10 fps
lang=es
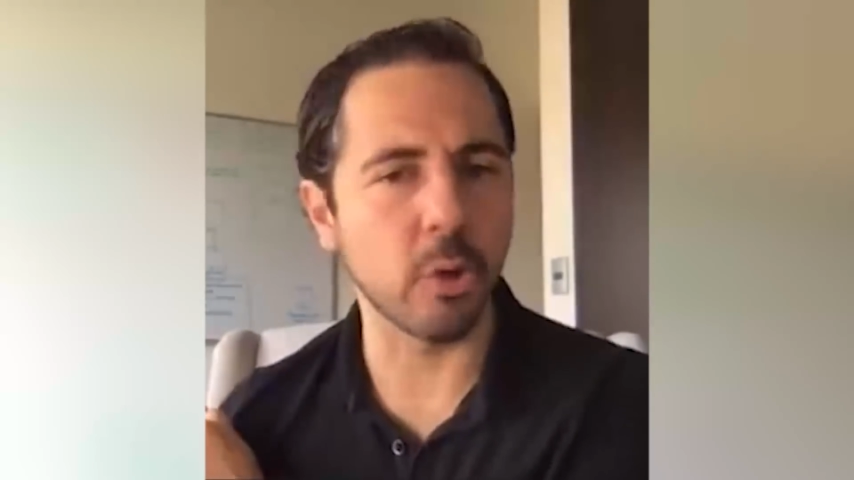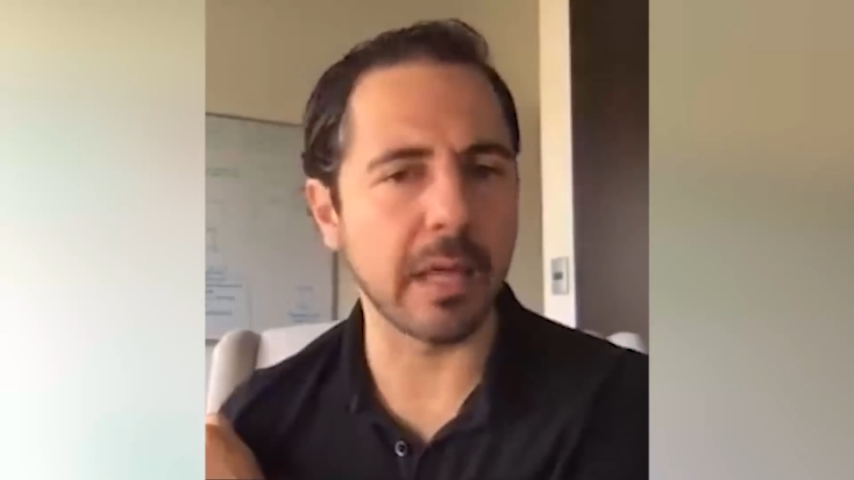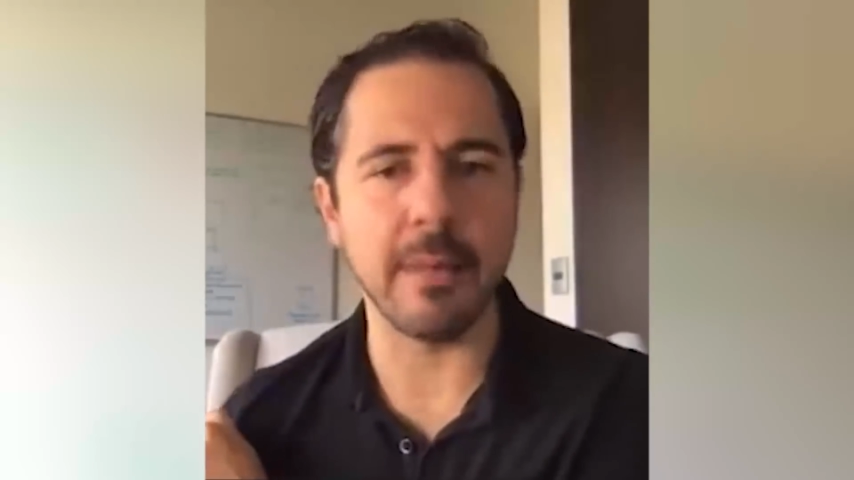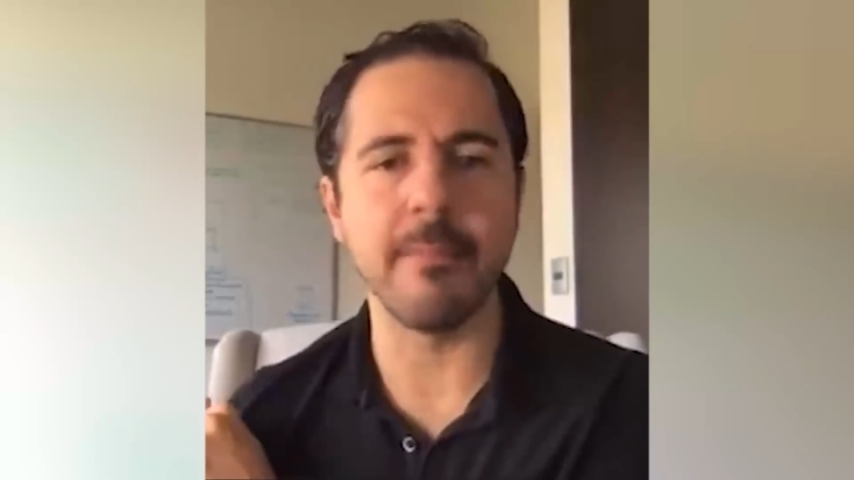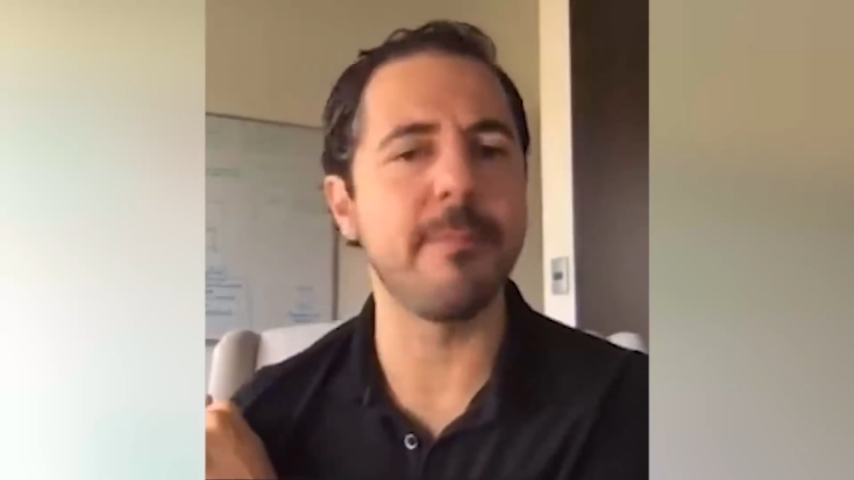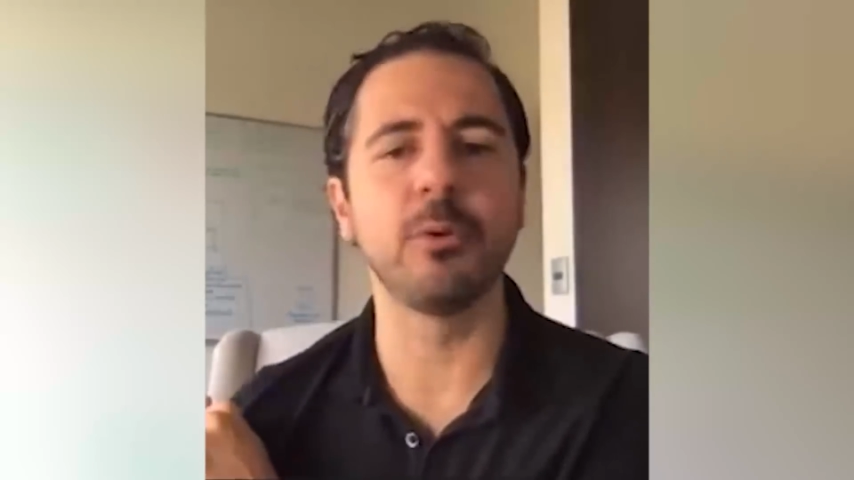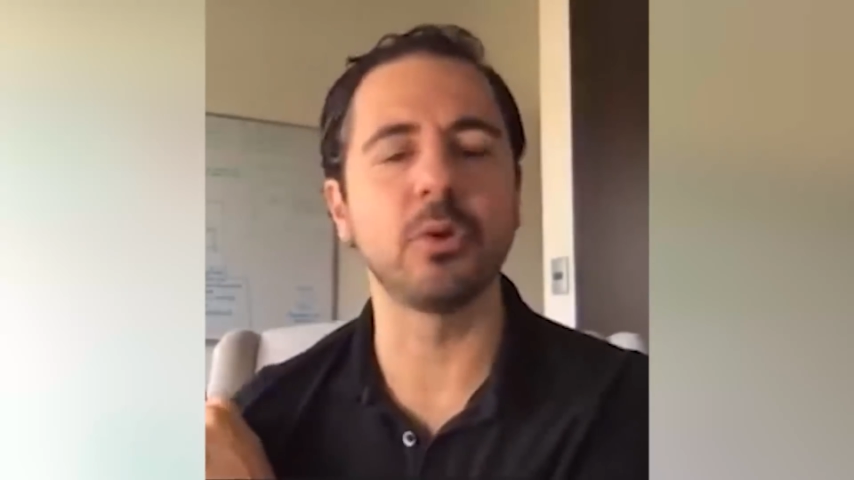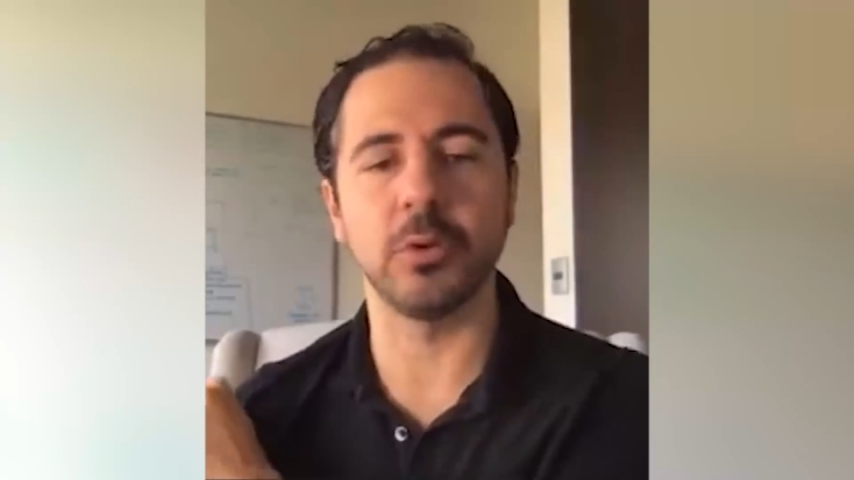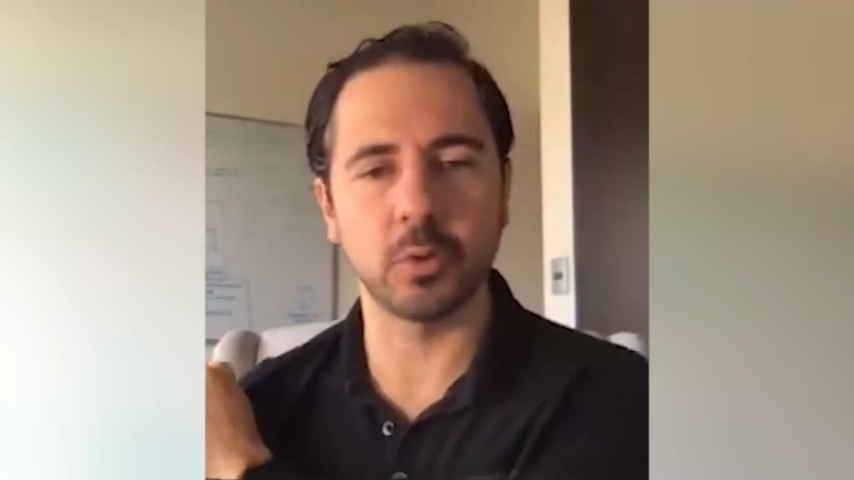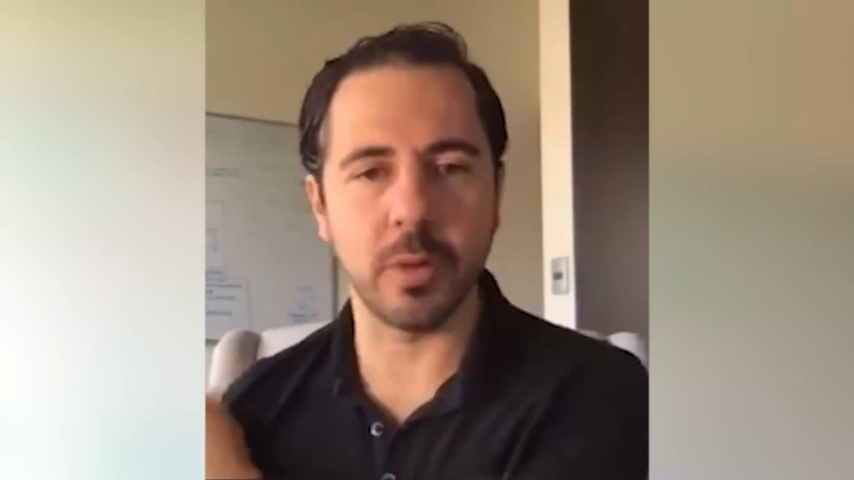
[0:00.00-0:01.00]
porque me
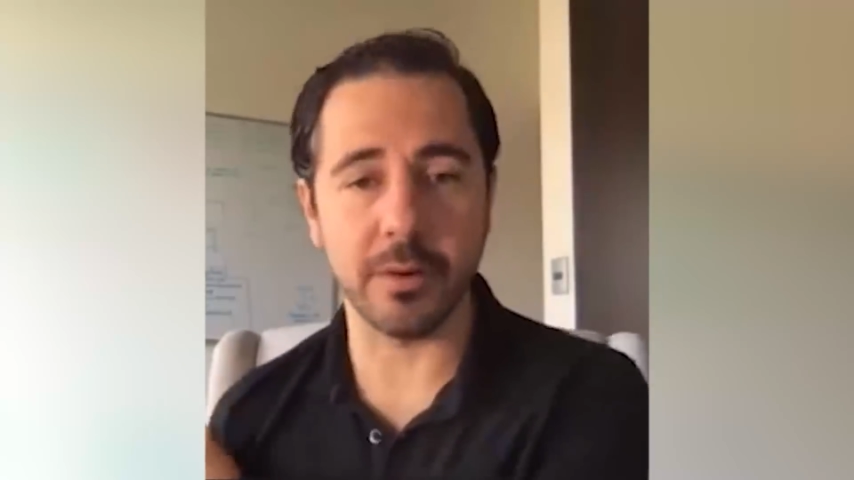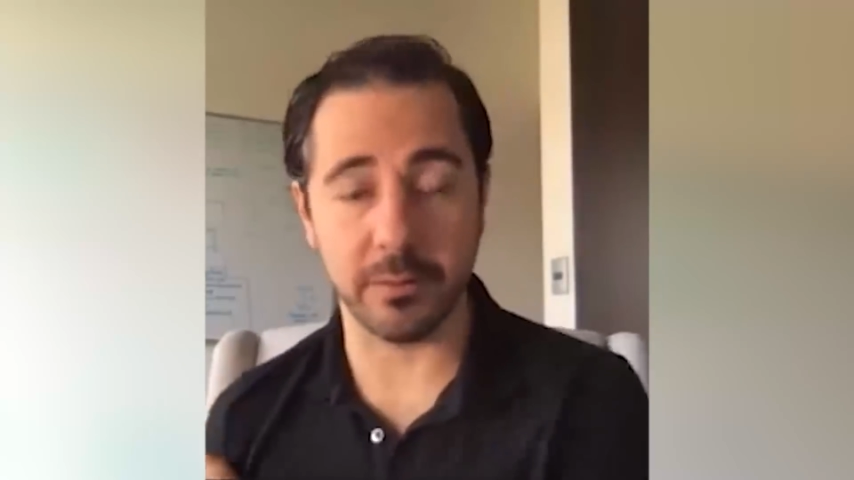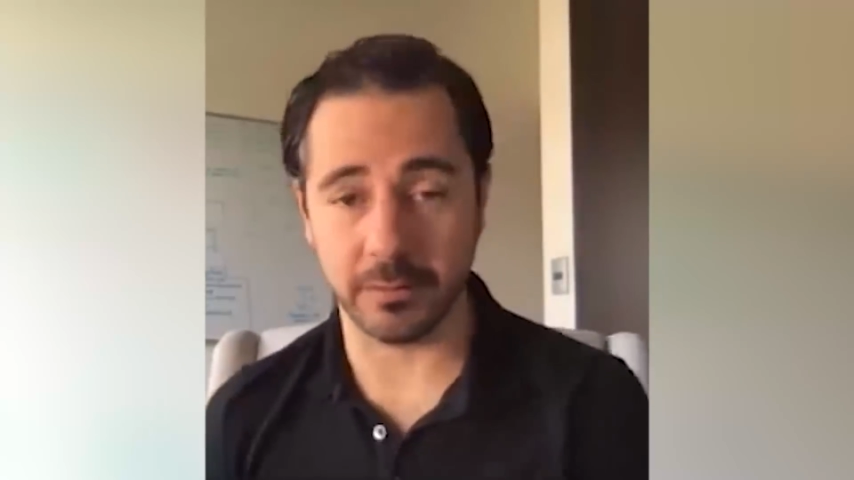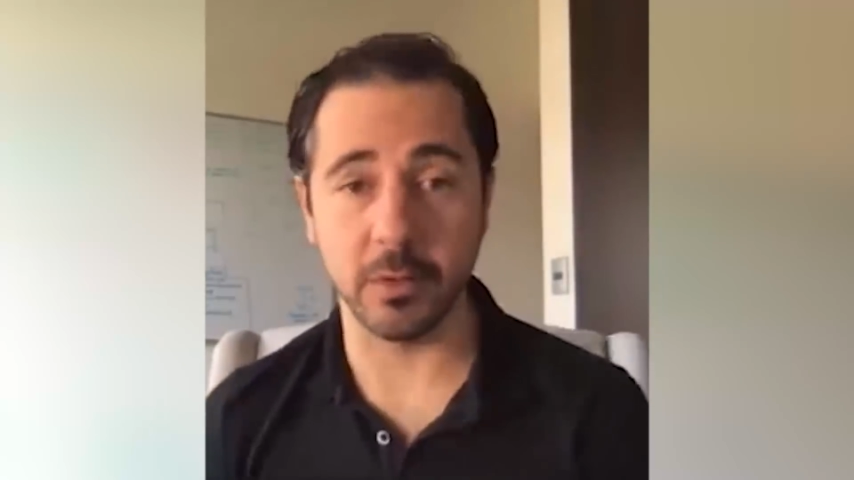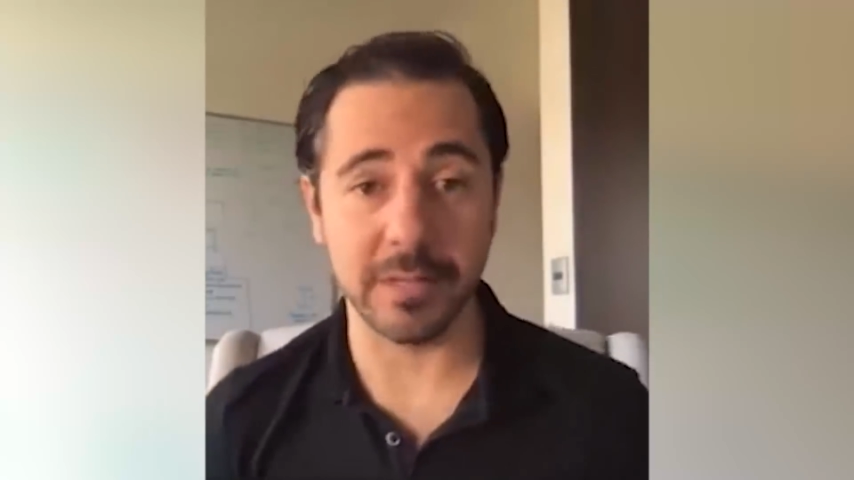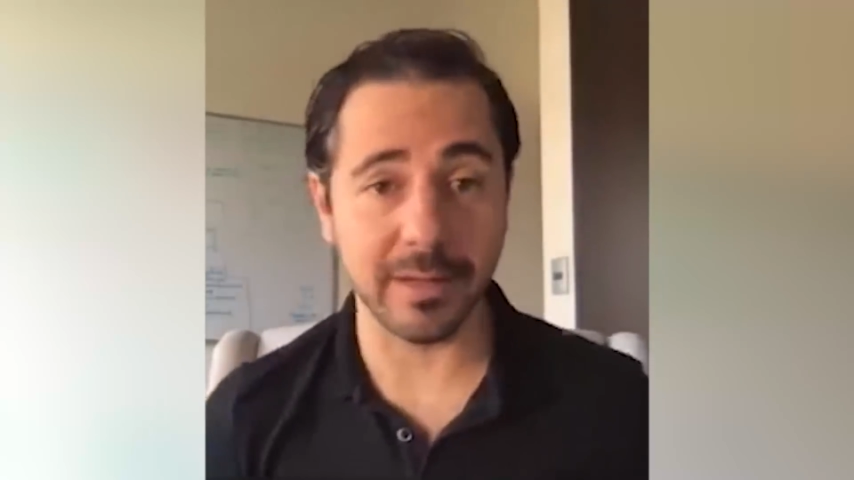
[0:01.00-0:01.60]
puso los cuernos, ¿no?